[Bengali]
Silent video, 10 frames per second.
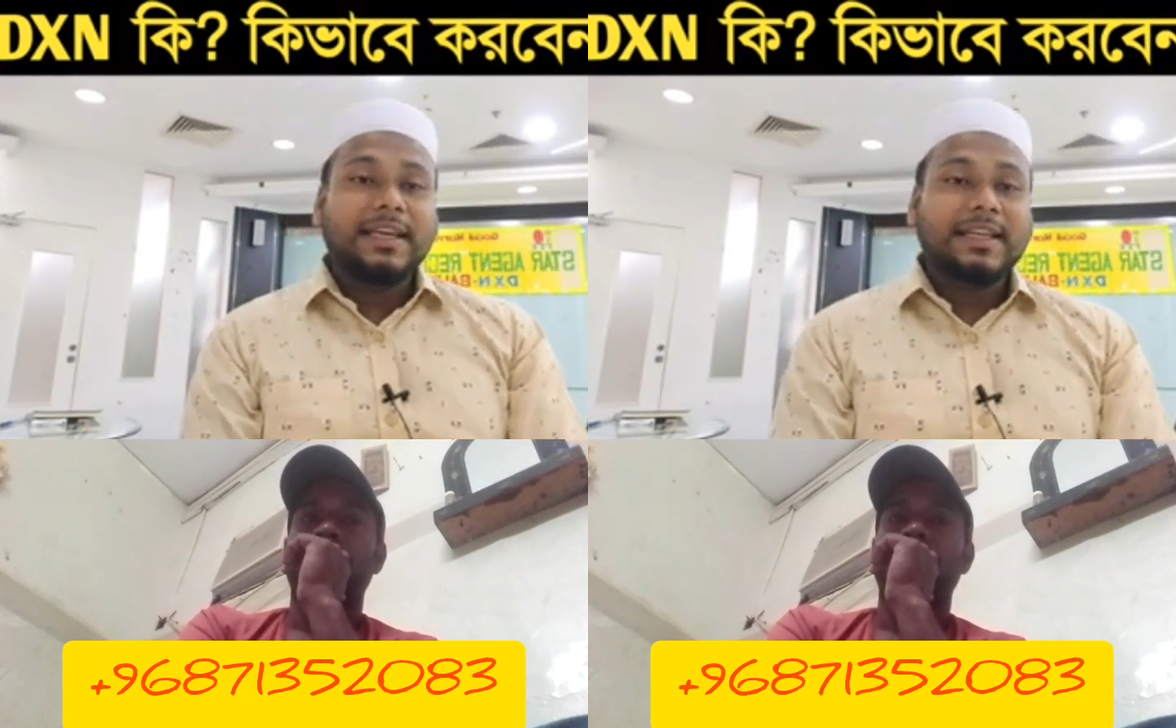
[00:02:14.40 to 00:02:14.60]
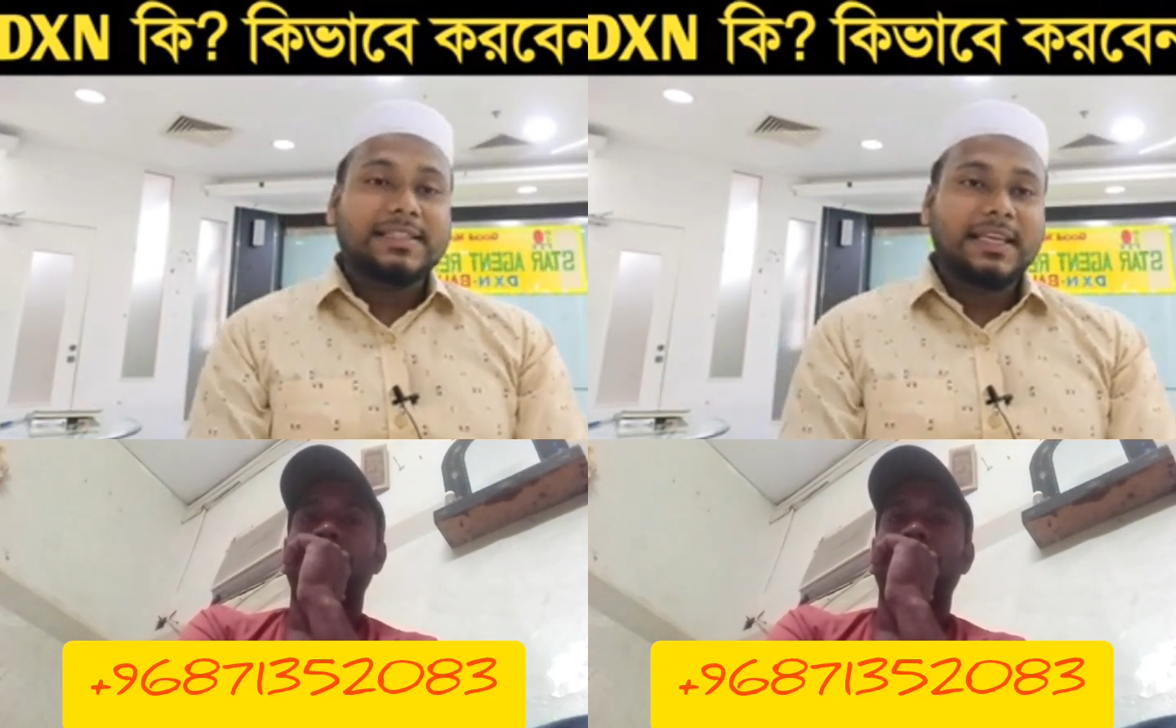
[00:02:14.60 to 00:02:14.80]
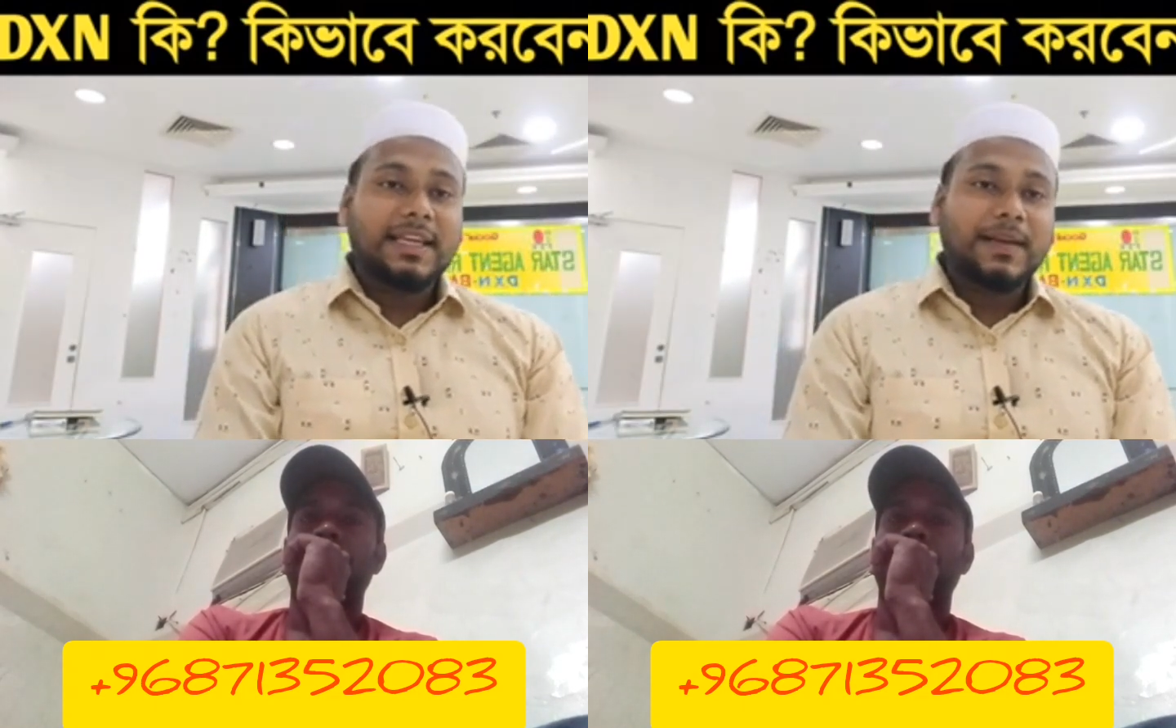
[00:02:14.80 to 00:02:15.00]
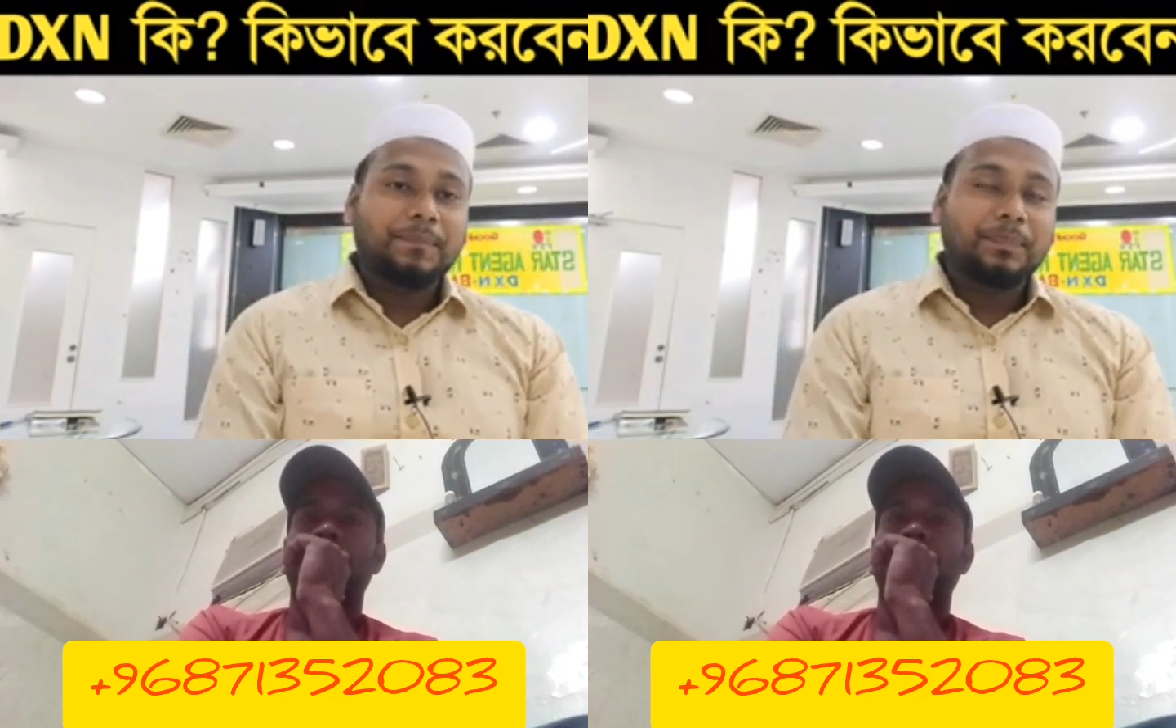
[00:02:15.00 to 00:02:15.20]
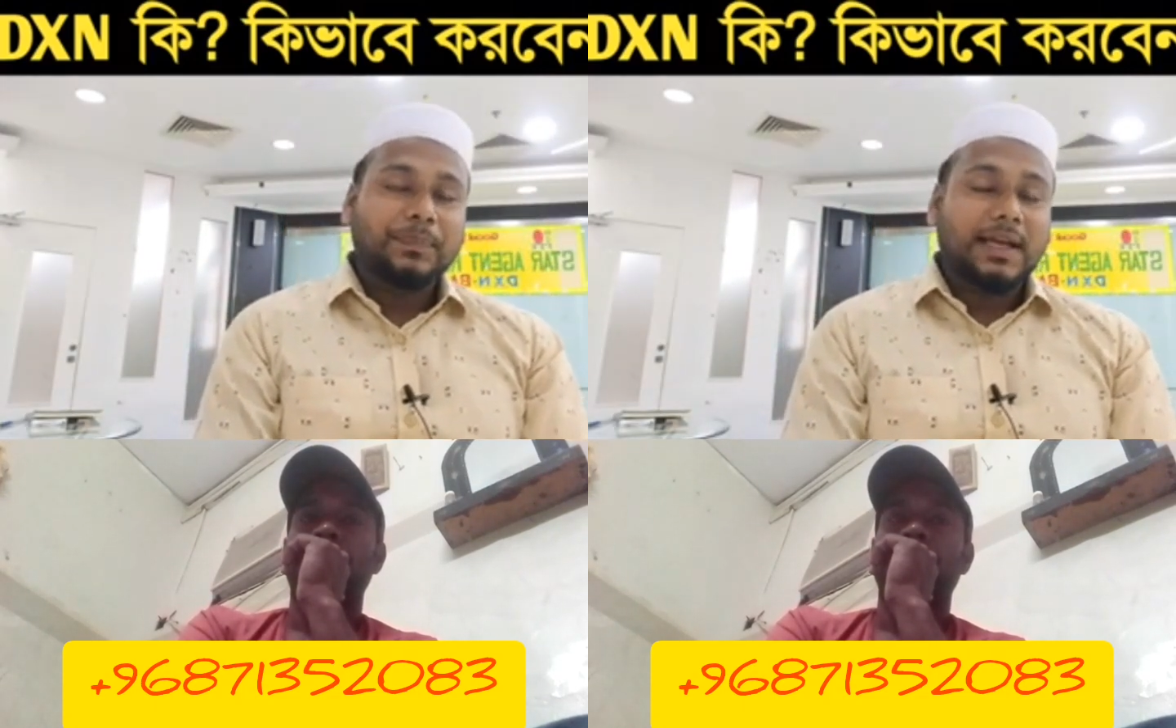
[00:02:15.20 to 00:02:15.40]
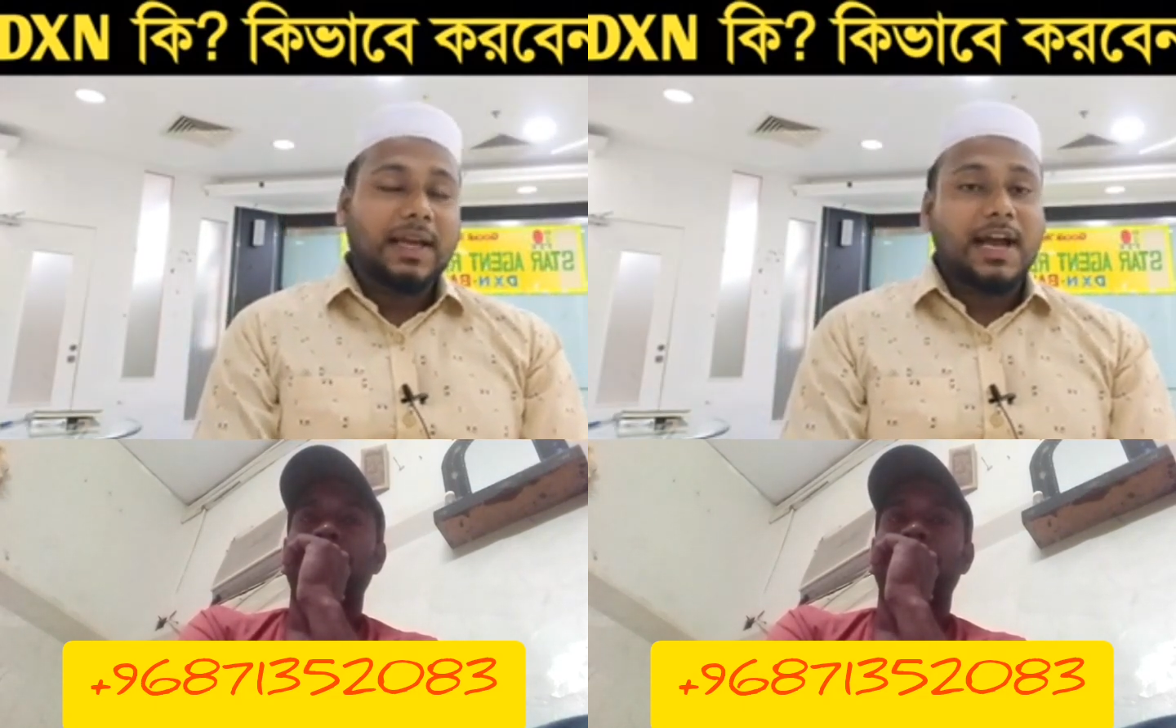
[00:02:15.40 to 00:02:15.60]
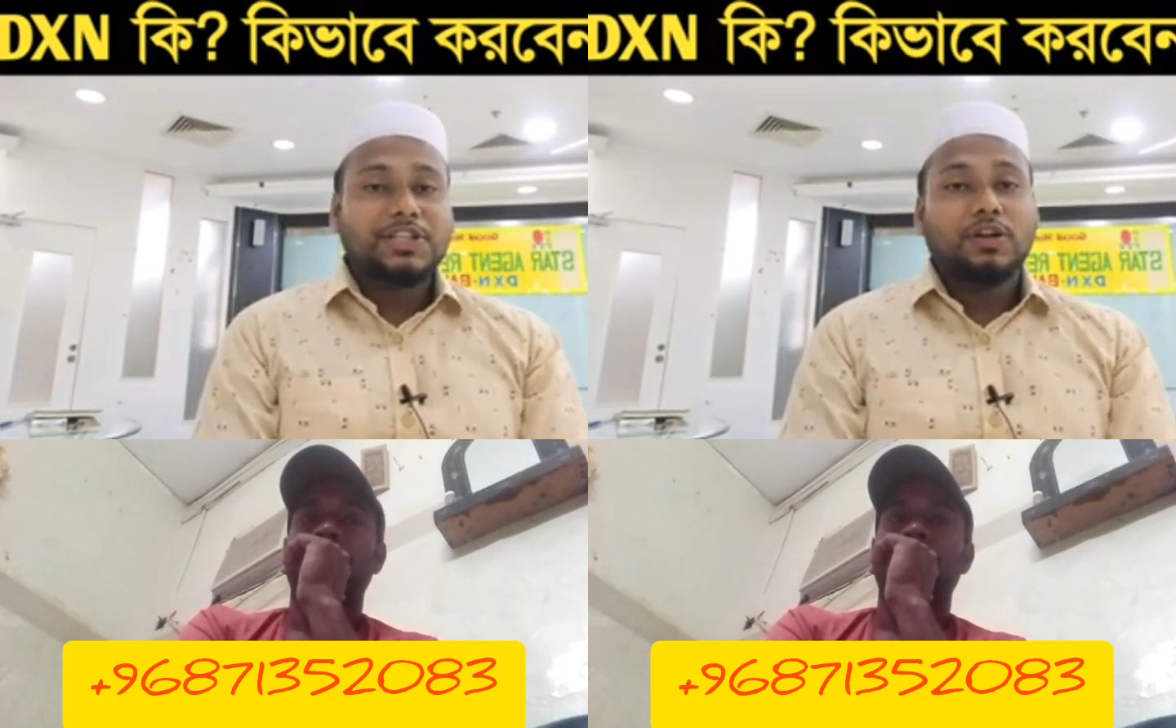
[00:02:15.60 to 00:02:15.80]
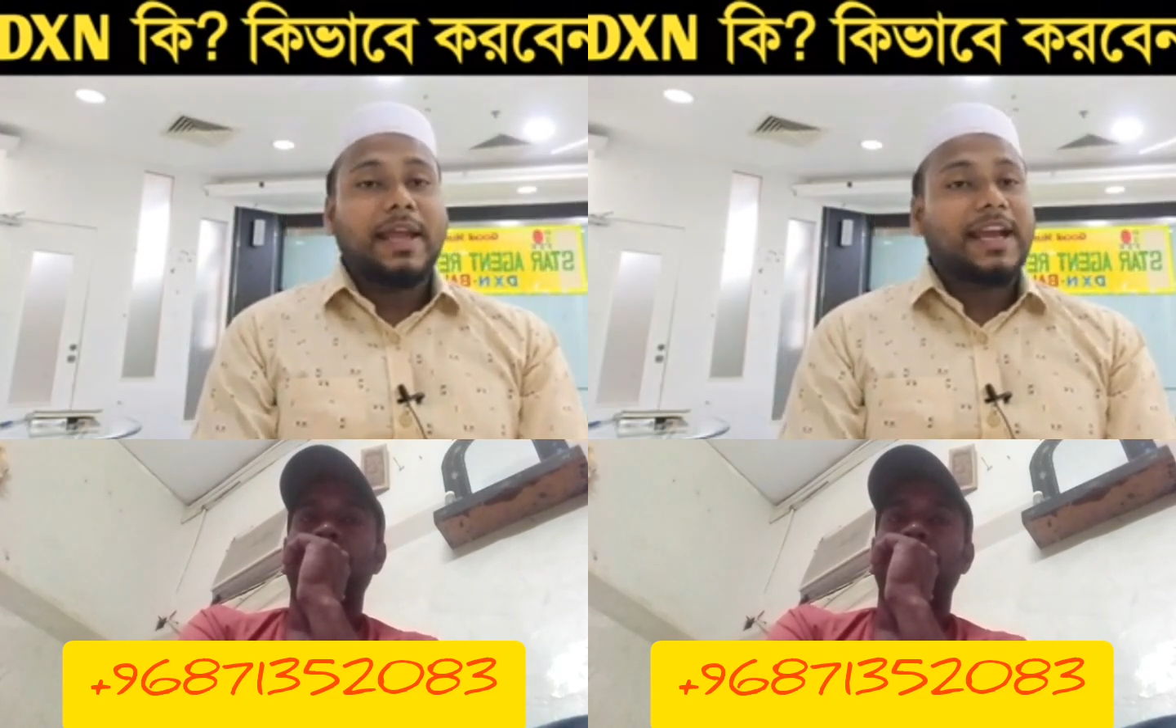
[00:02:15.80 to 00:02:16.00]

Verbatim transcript: ডিএক্সিনে আসলে